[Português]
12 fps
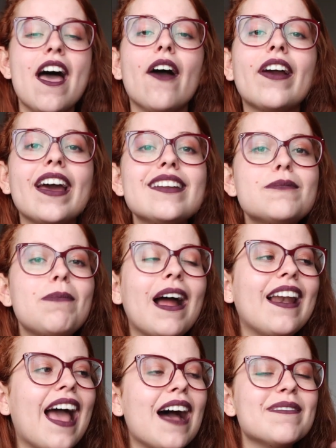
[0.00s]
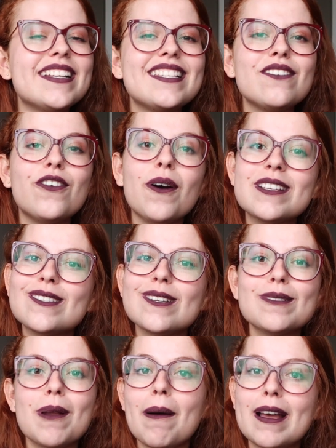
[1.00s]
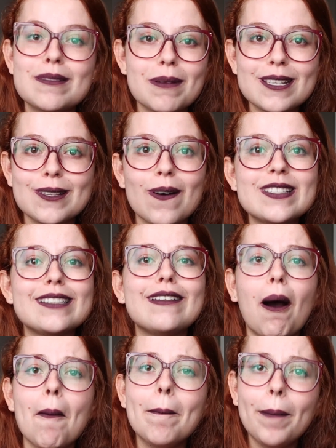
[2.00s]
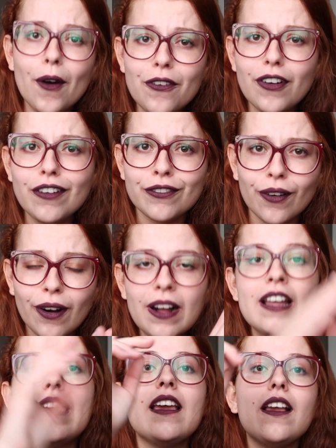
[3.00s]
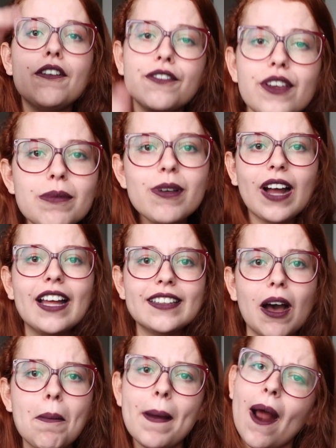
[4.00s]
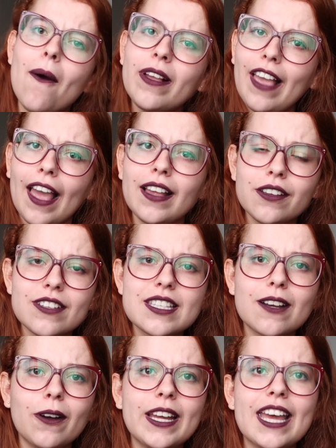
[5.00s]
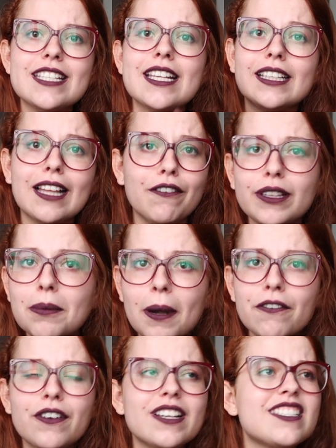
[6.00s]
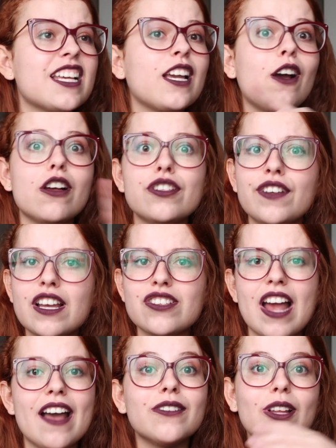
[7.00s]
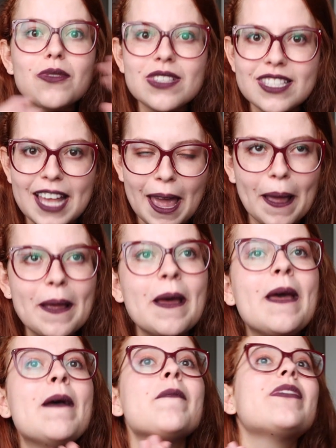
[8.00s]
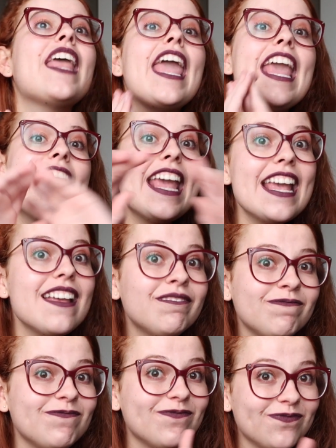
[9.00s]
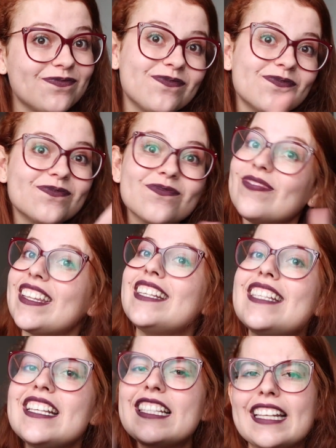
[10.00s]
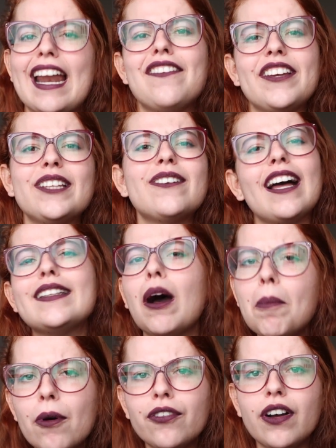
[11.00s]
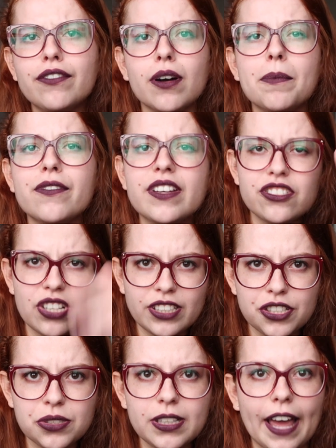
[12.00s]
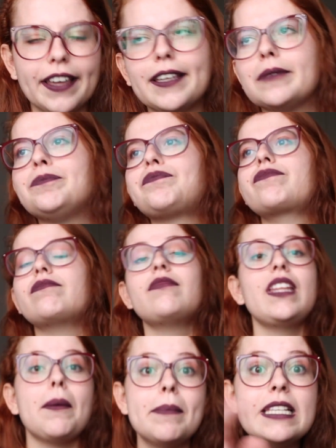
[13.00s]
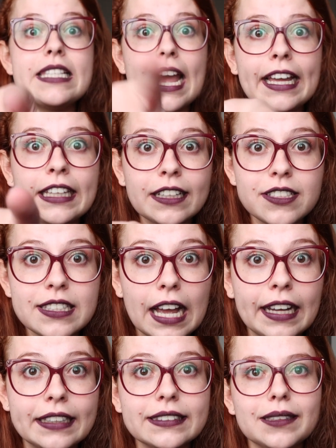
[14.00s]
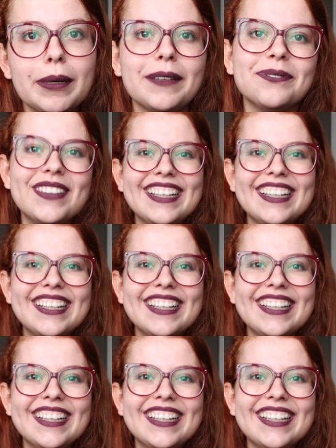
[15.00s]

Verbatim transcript: Eu quero espalhar mais informações para mais pessoas, então, por favor, envia o meu canal para alguém que você conhece que tá vindo pra França, que gosta de viajar, eu não sei. E se inscreve aqui no canal, por favor. Aproveita e já deixa o like. Me segue lá no Instagram também.